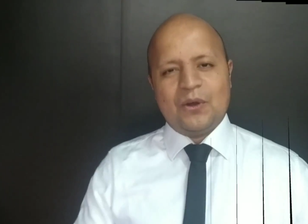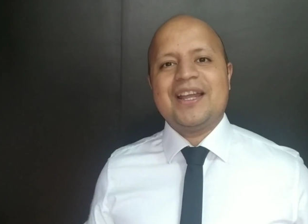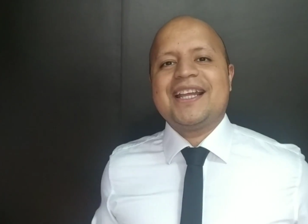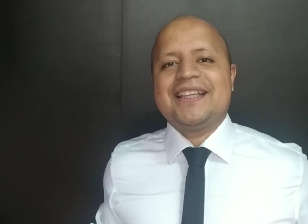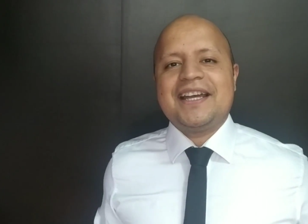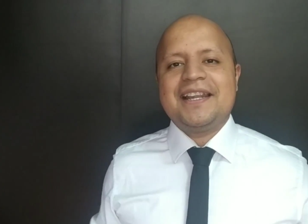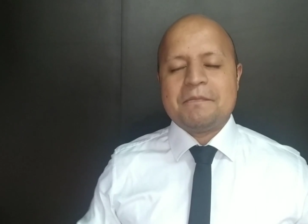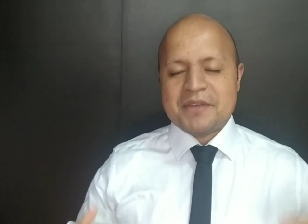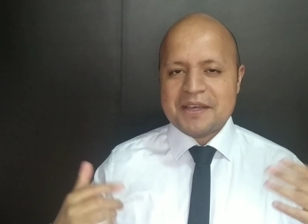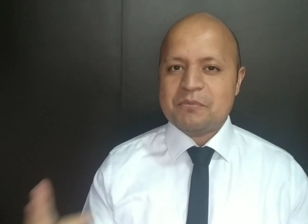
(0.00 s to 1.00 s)
Hola, ¿qué
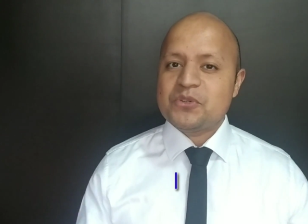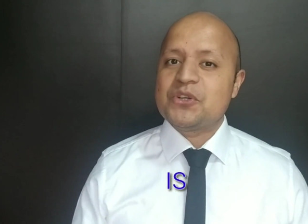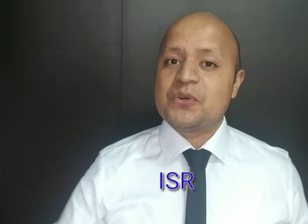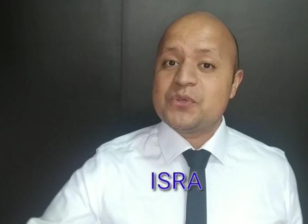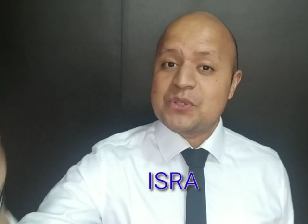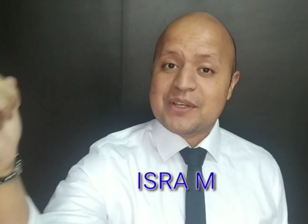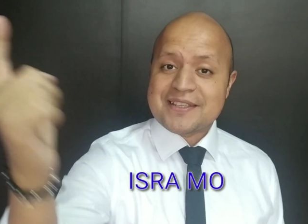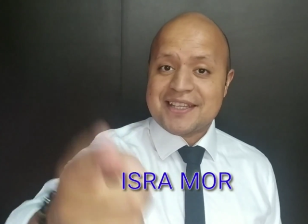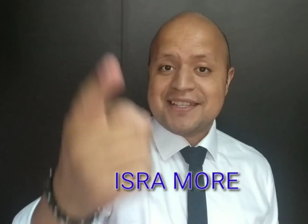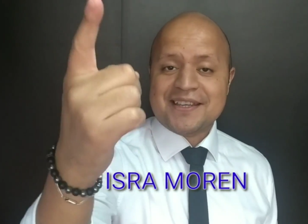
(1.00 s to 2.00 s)
tal? Me da mucho gusto que
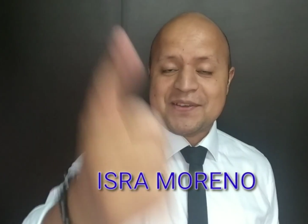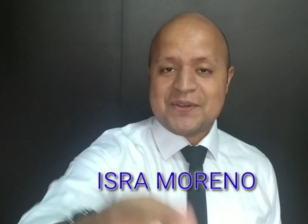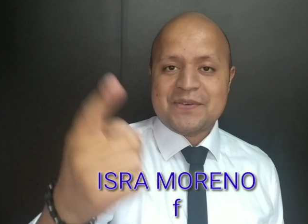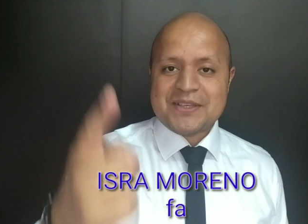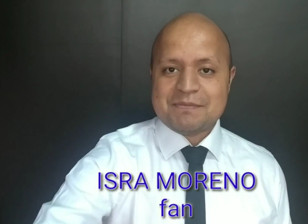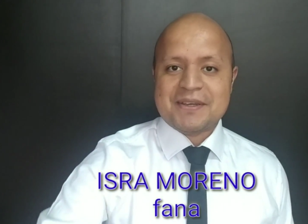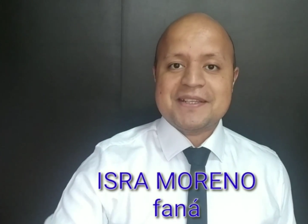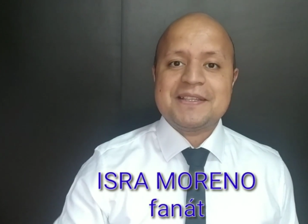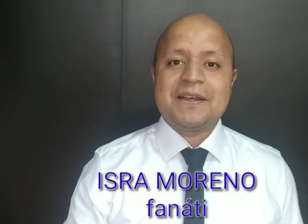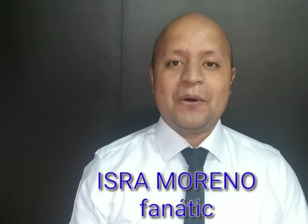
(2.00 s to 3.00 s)
estés aquí una vez más.